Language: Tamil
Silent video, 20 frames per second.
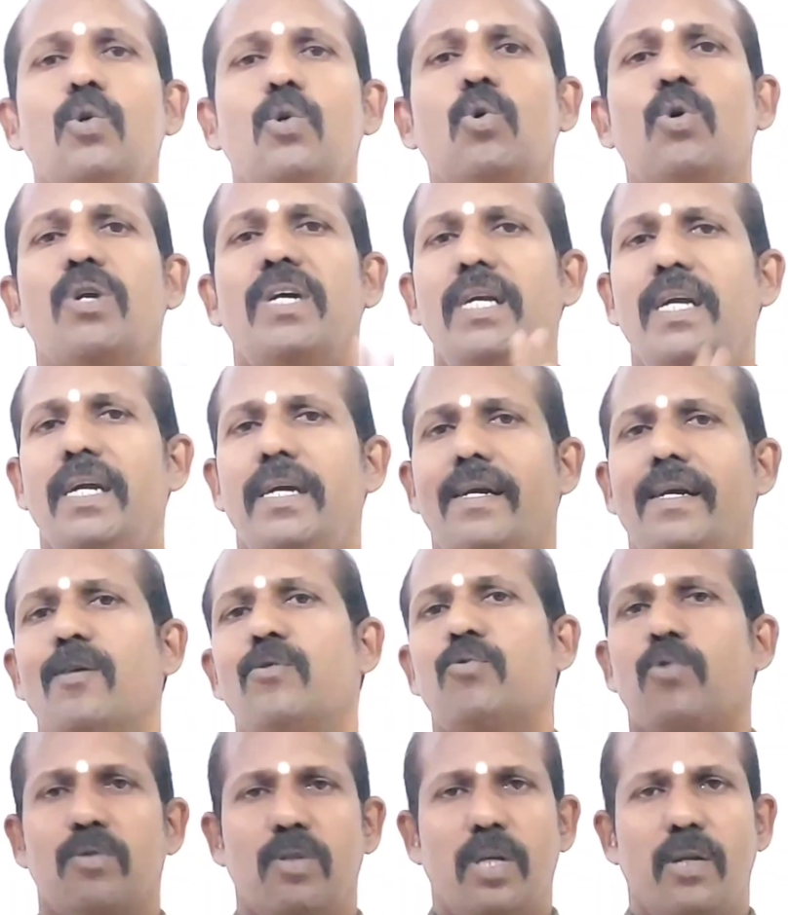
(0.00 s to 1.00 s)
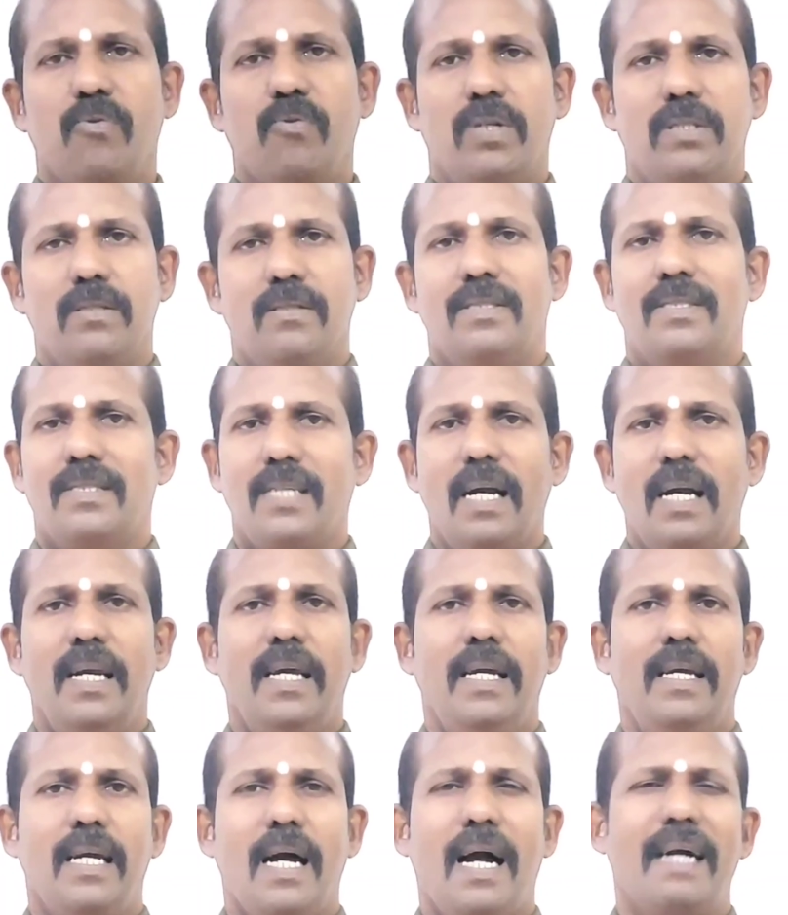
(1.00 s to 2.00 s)
நுரையீரல் தொந்தரவு
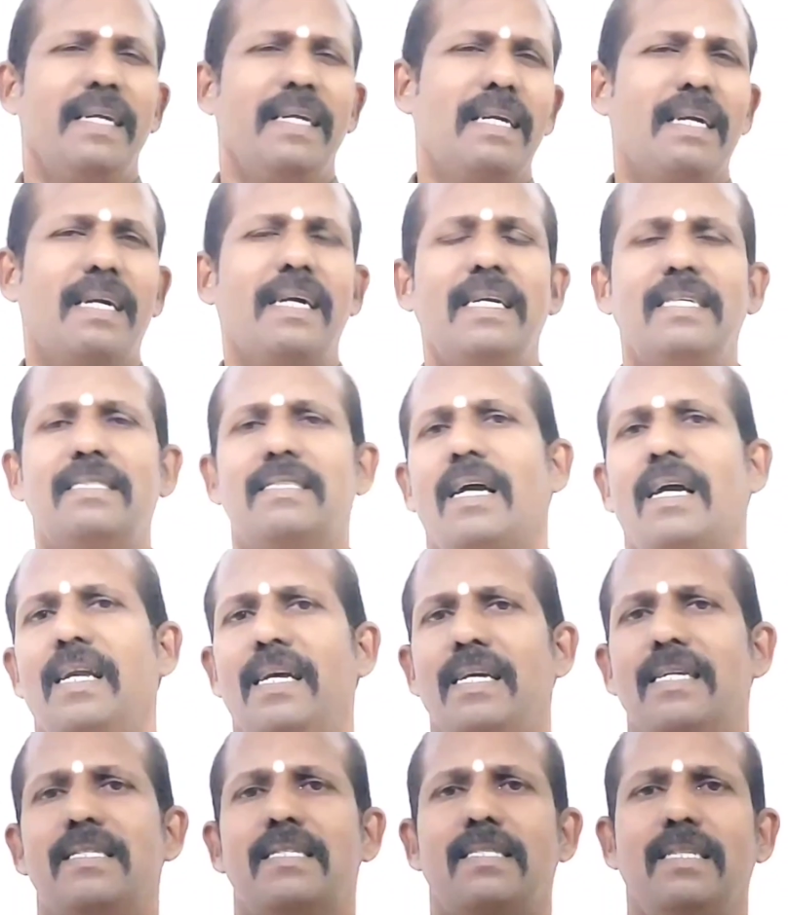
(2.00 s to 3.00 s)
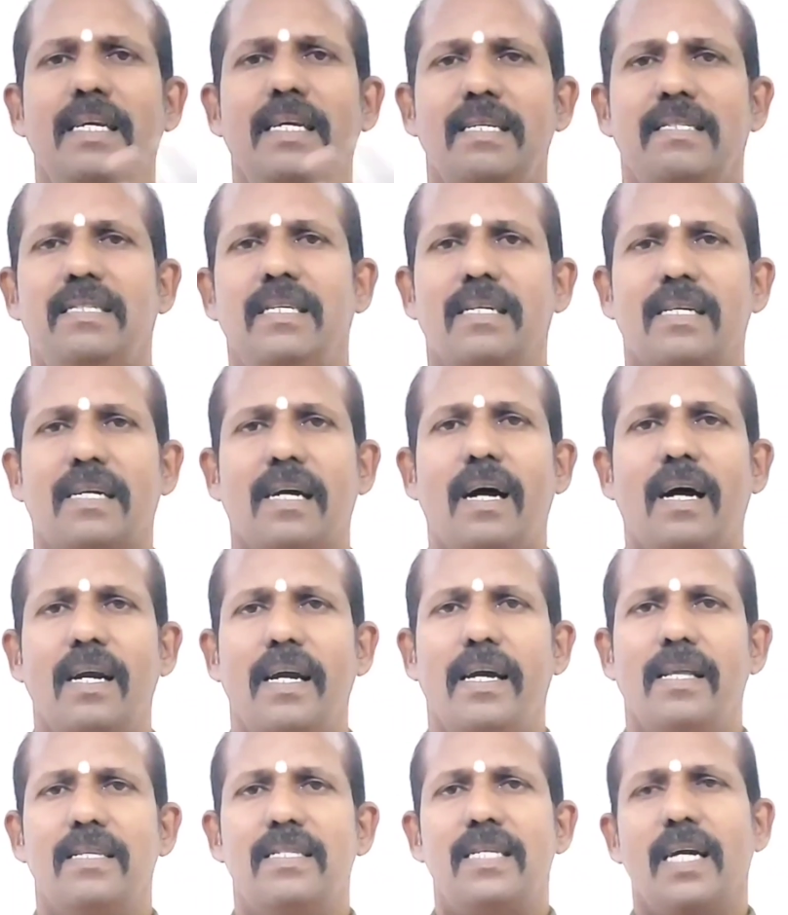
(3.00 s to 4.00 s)
சளி அடிக்கடி சளி ஸ்னீசிங்
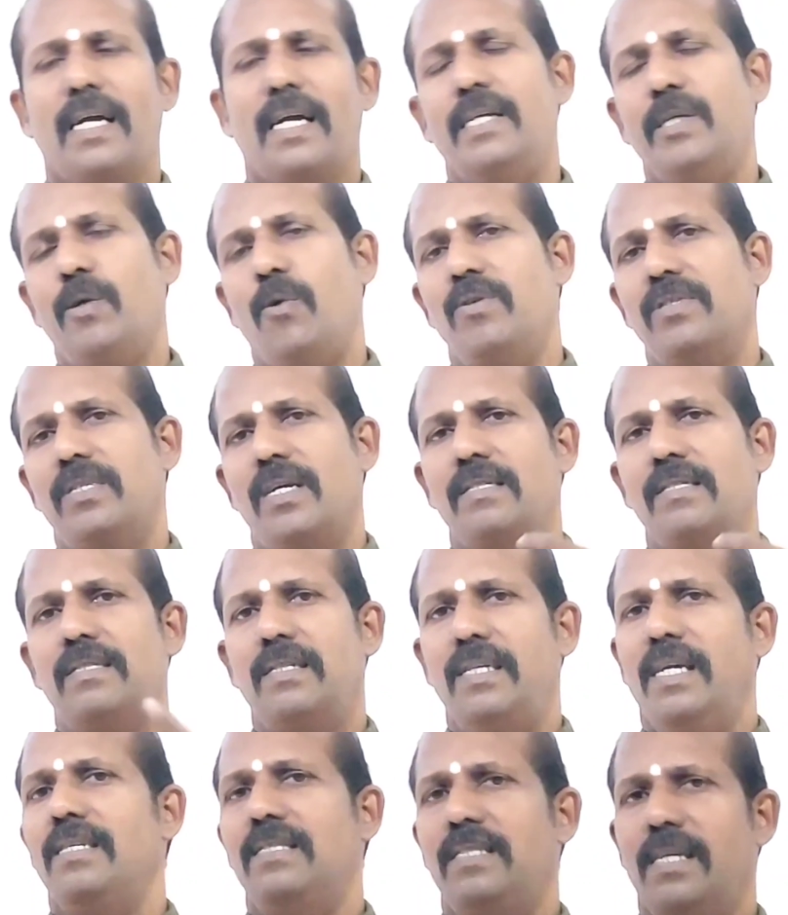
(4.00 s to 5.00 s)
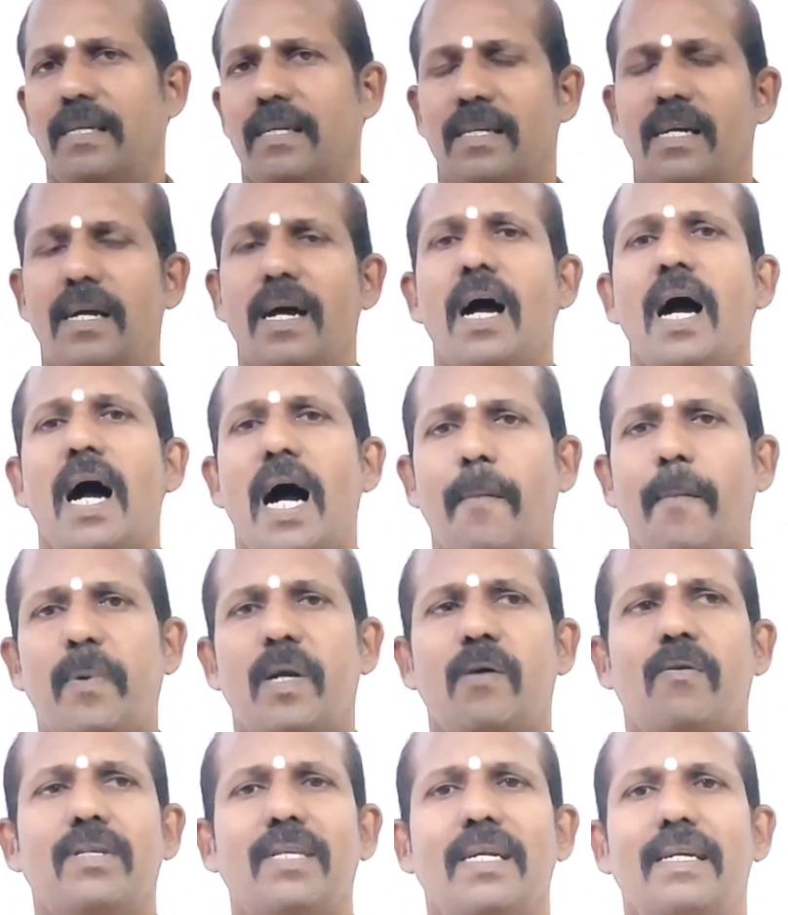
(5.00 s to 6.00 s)
காலன்ஸாக கண்டினியூஸாக ஸ்னீசிங்
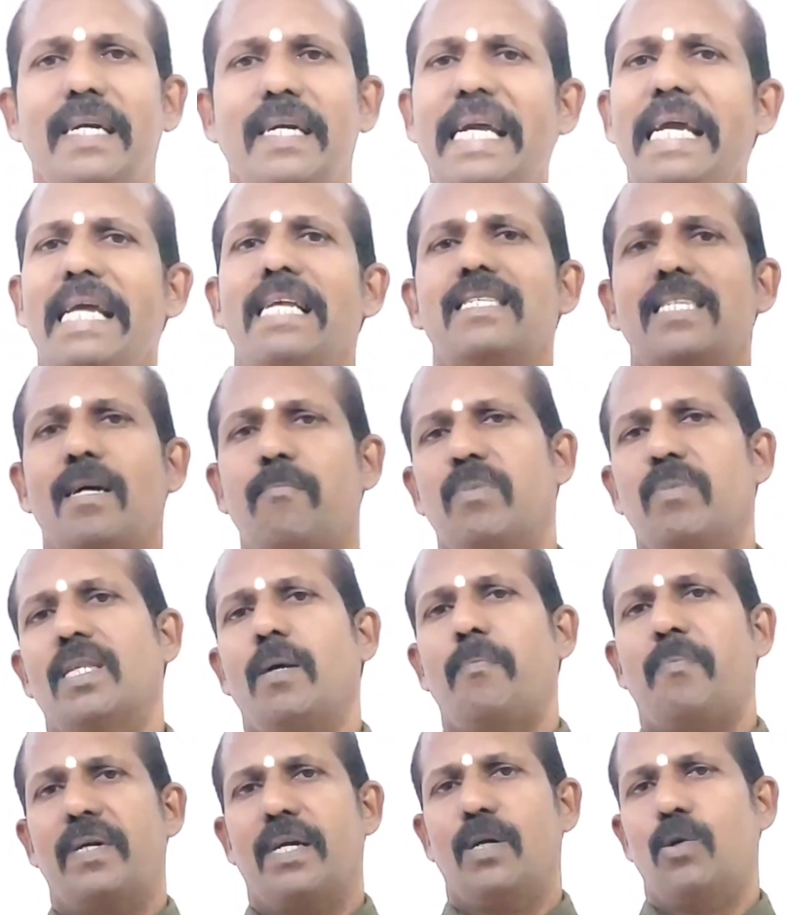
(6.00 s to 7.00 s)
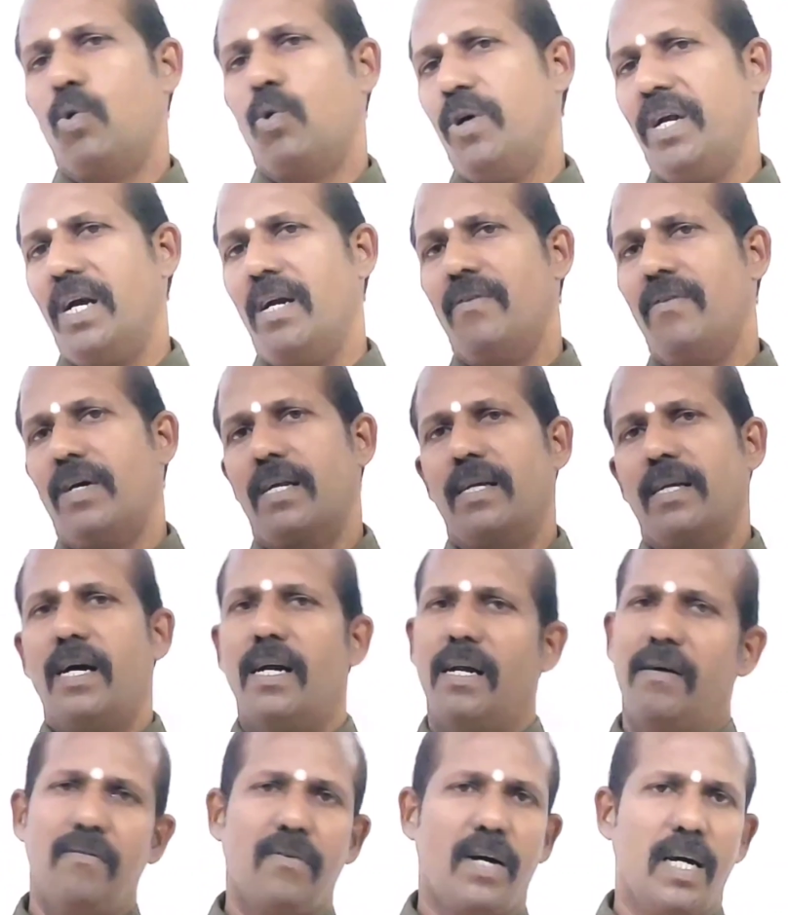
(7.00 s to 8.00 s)
அப்புறம் வந்து நீர் சம்பந்தப்பட்ட நோய்கள்
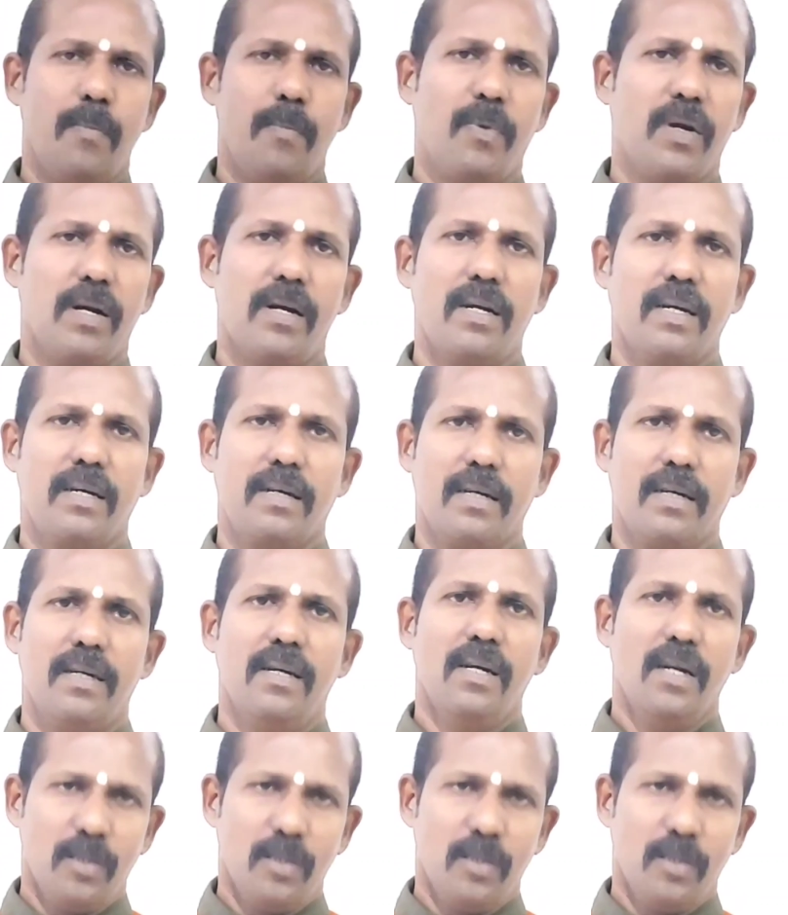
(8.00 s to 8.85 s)
வர்றதுக்கான வாய்ப்புகள் இருக்குங்க